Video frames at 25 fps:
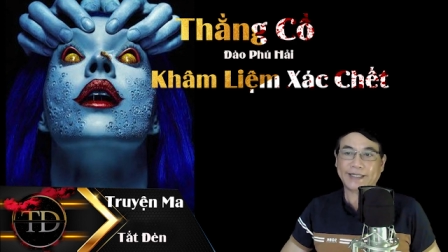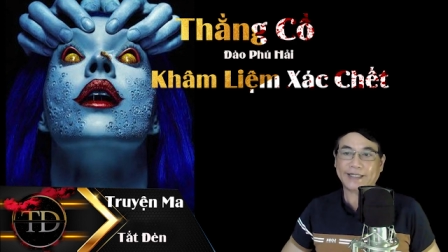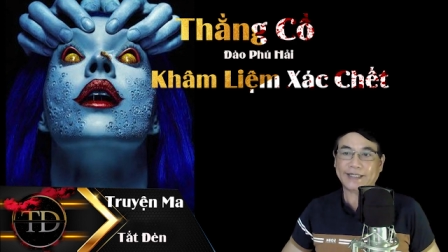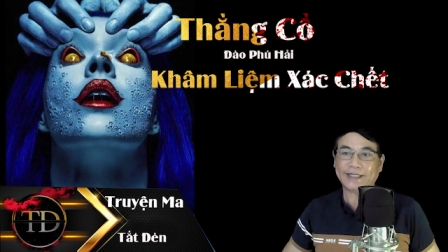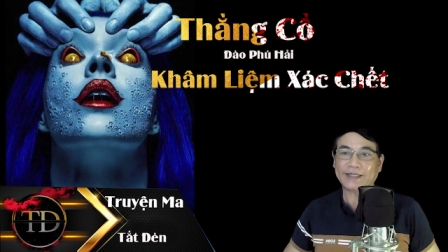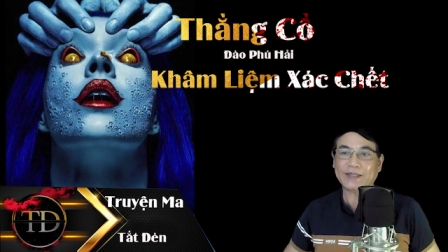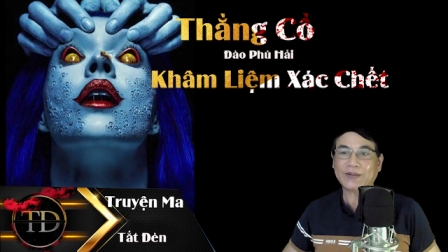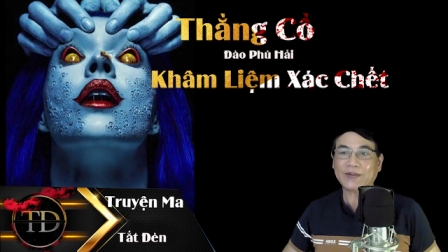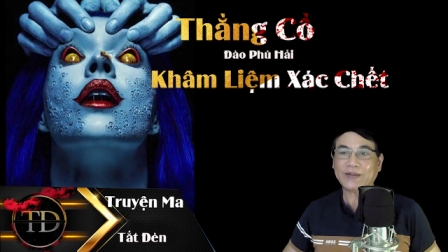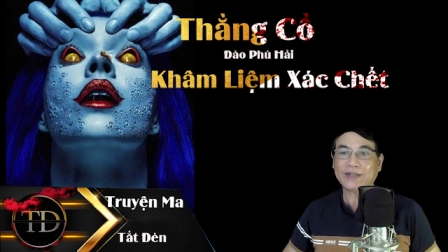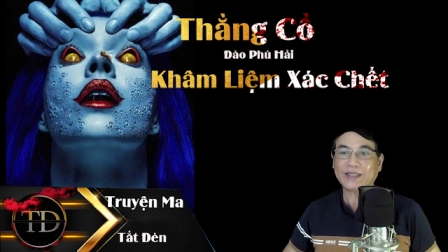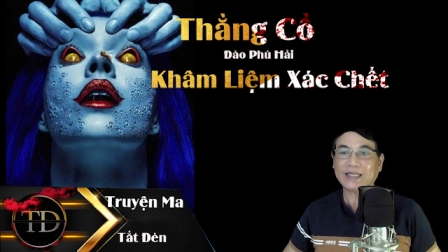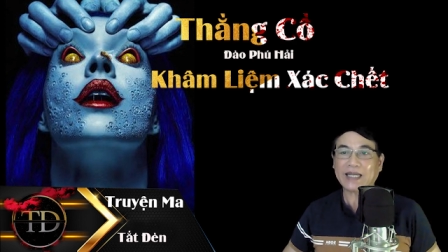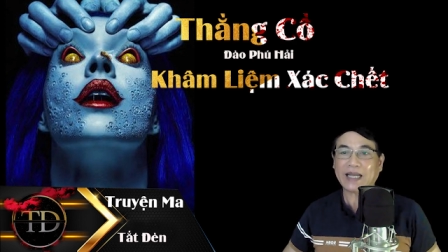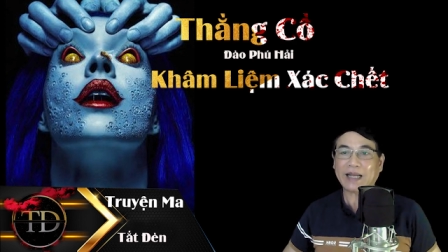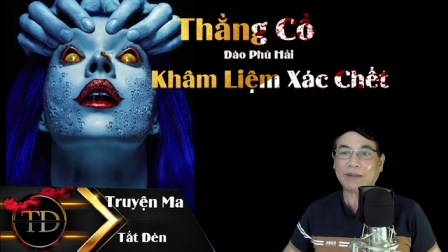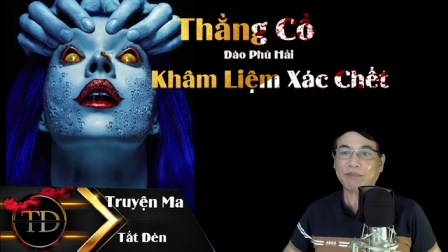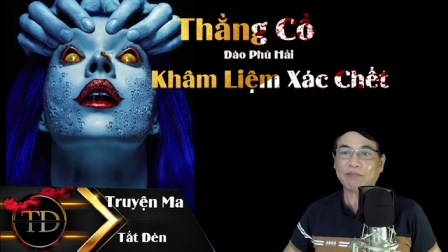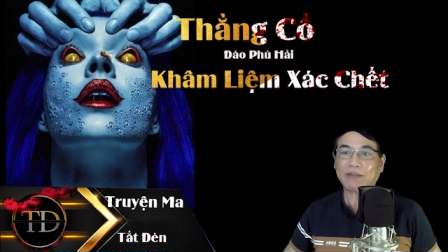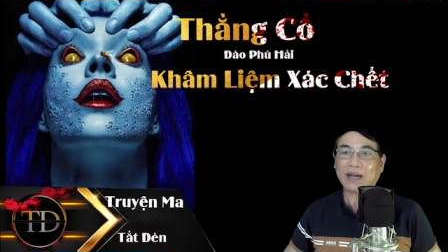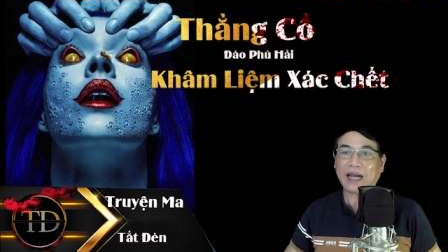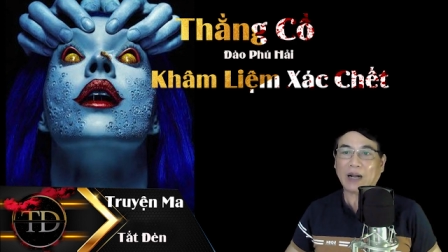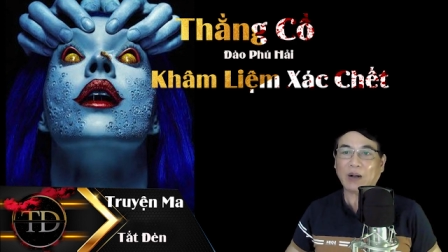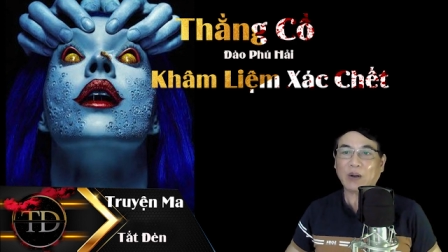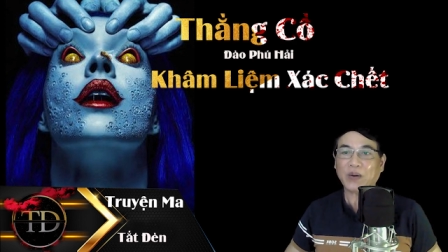Tôi tam
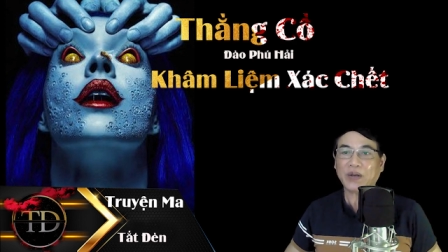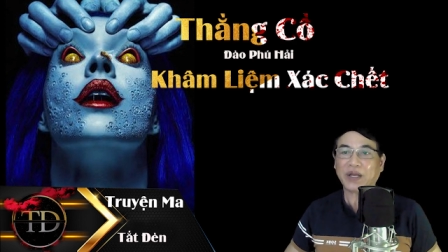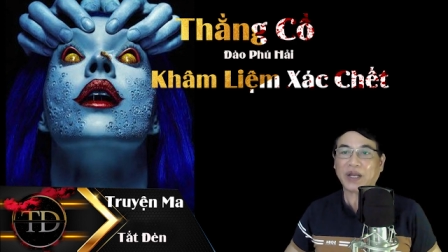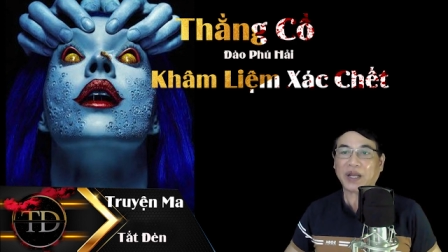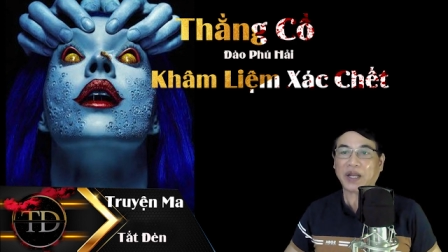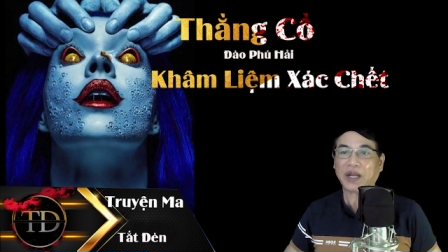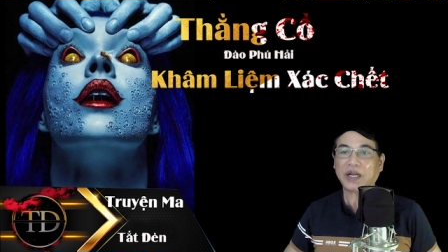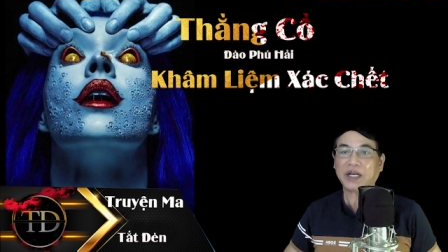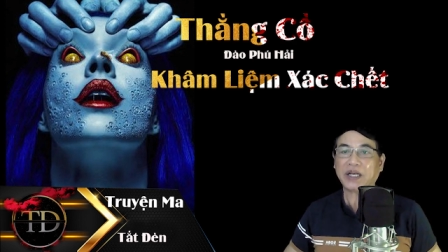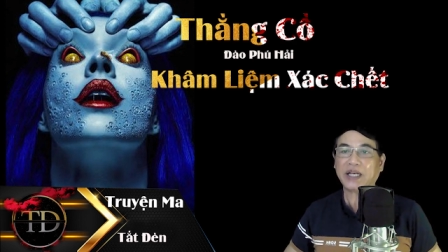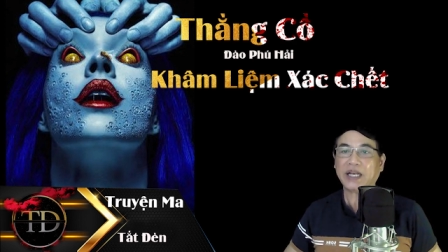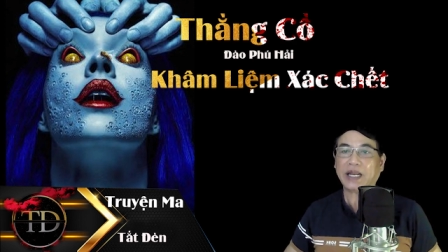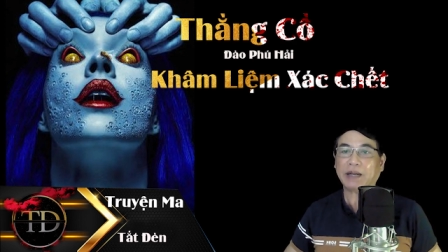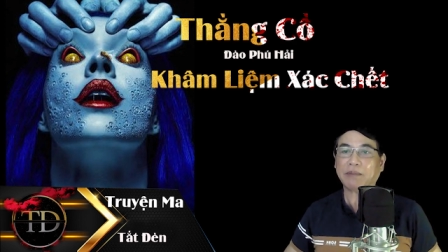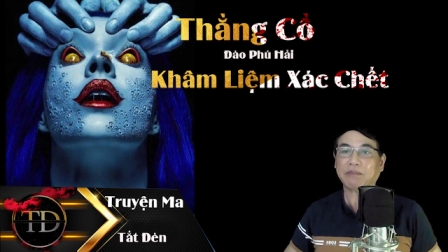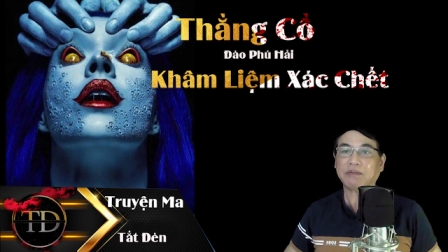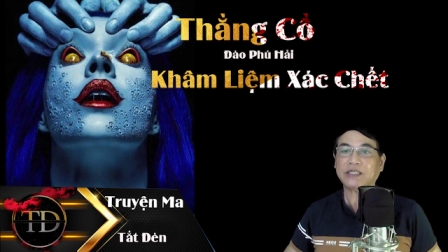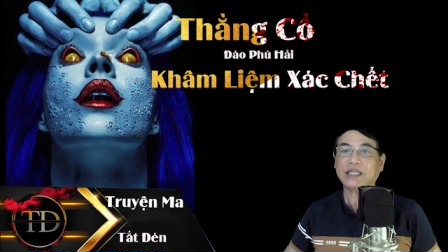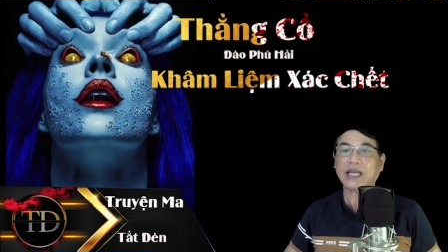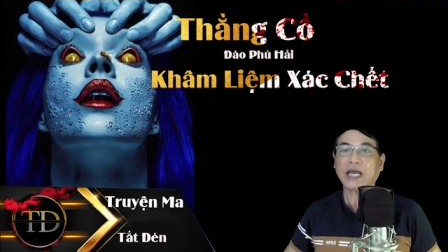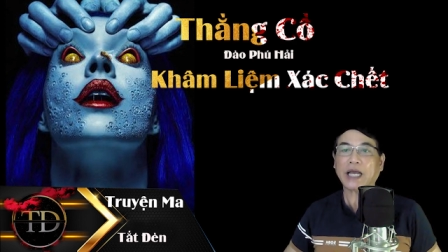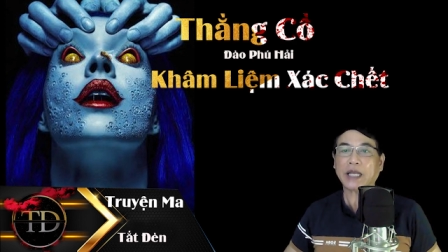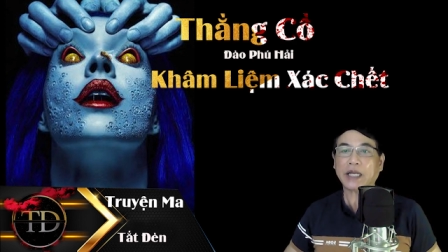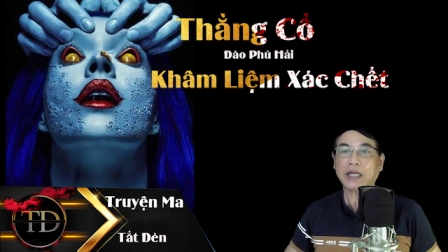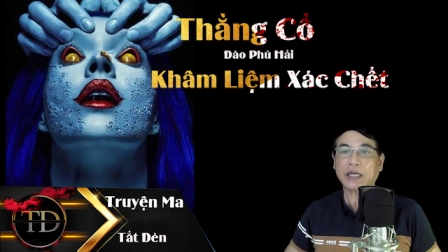bảo vậy đẹp
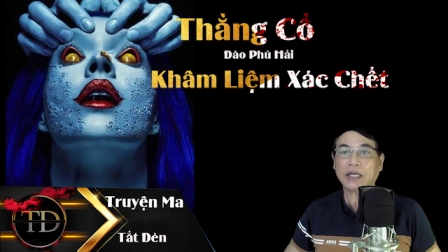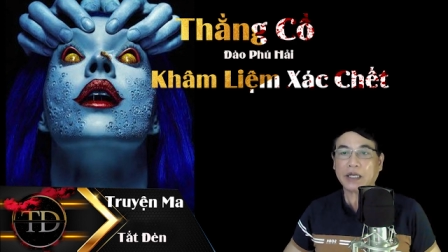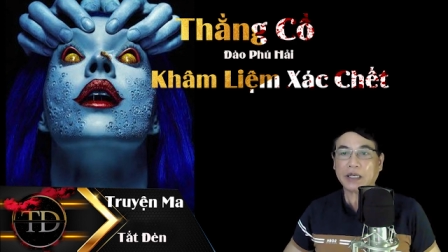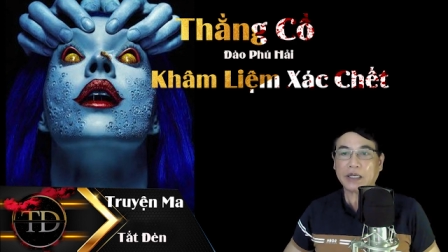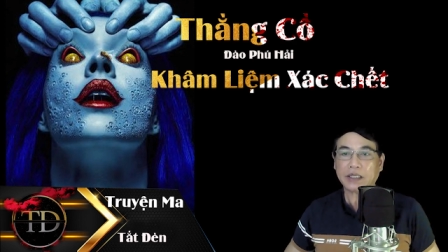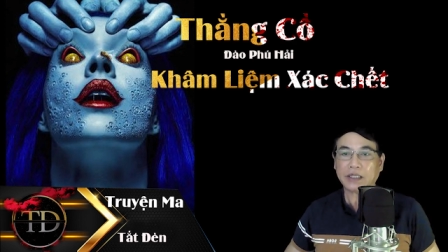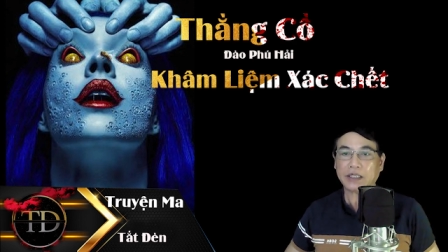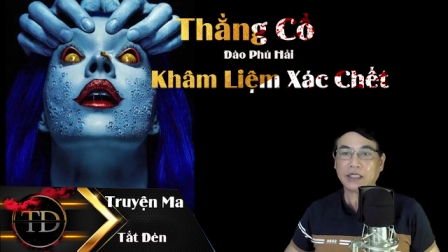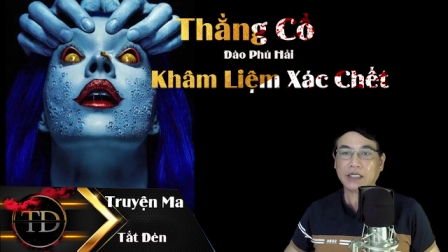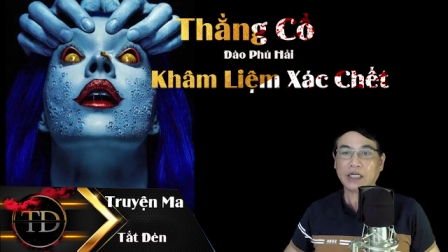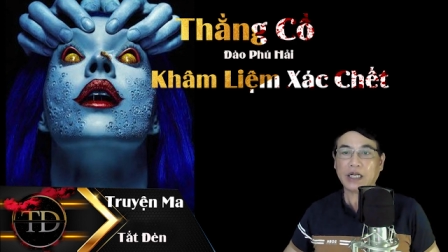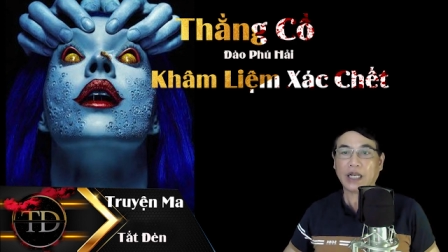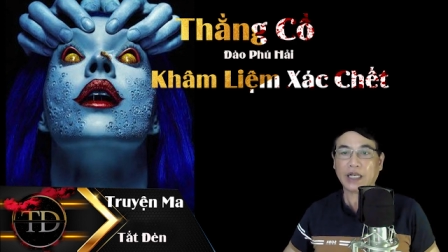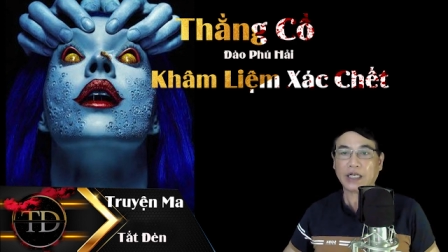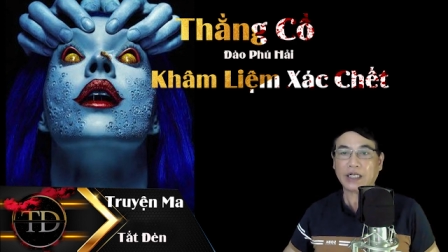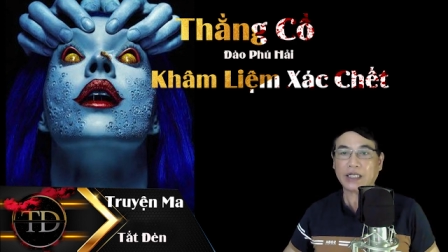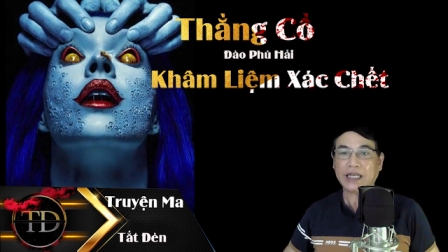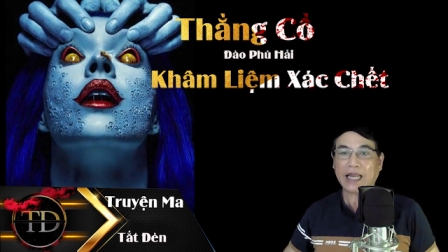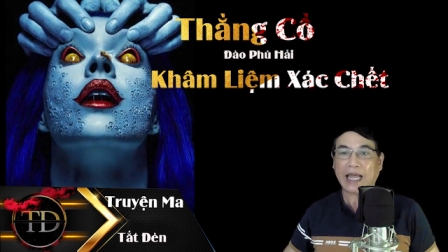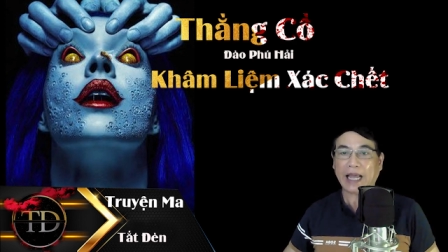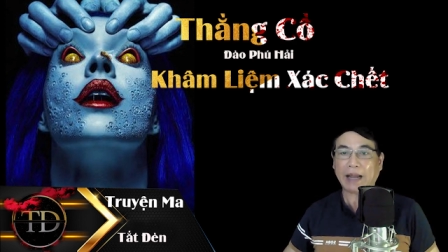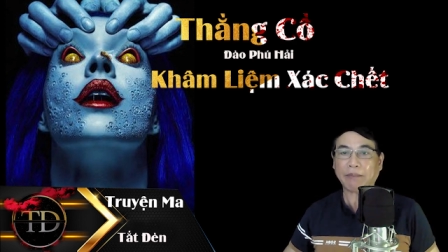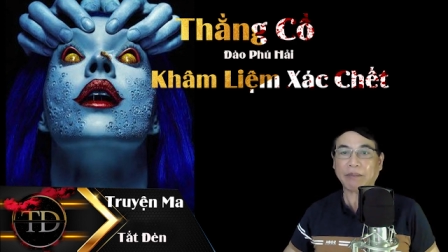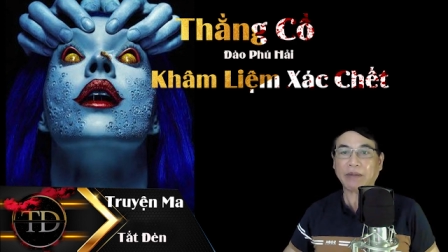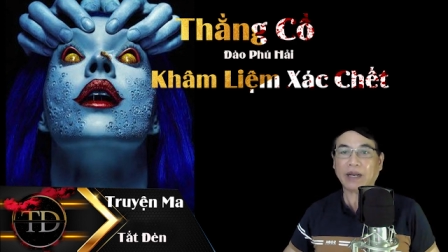trai, lịch
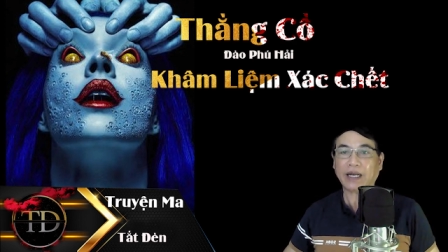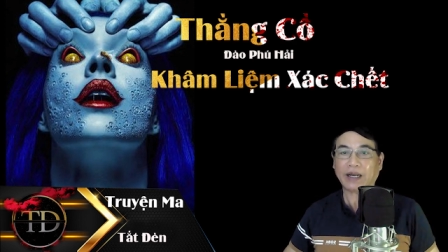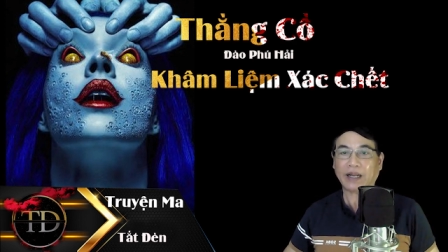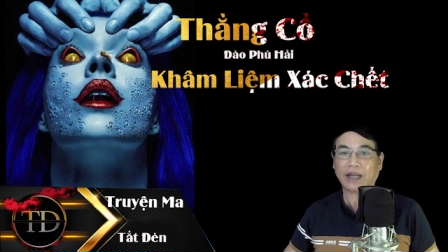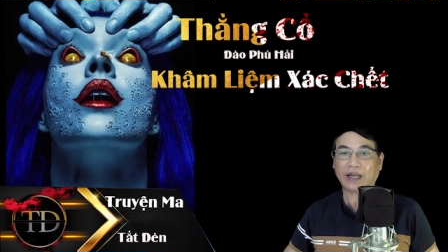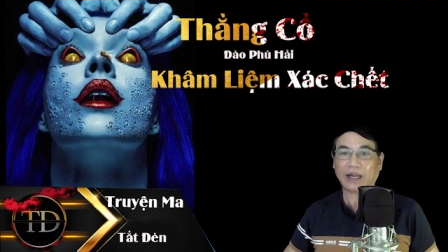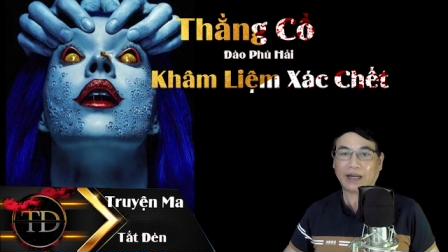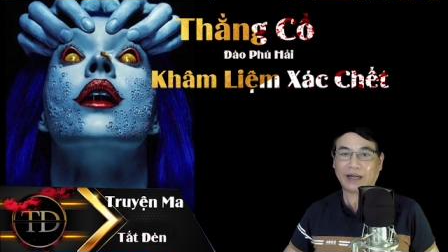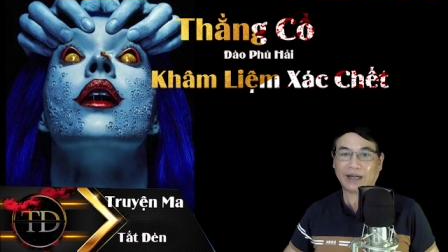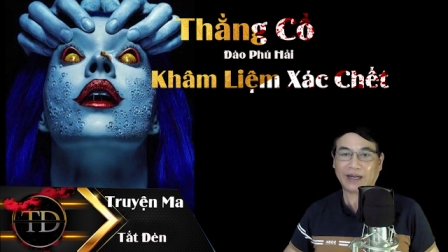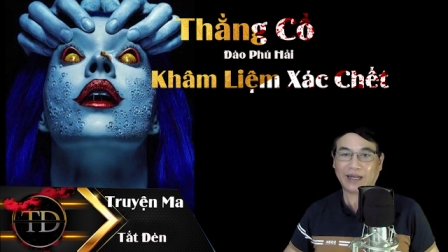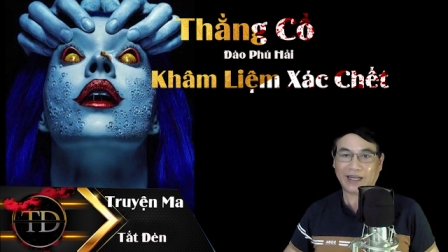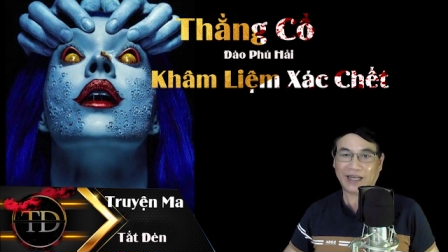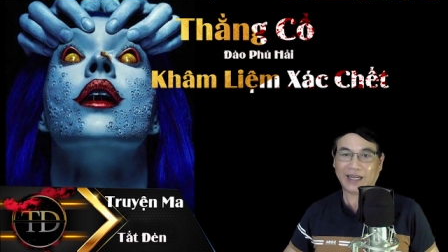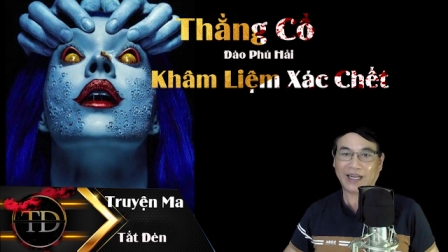lãm đây nè.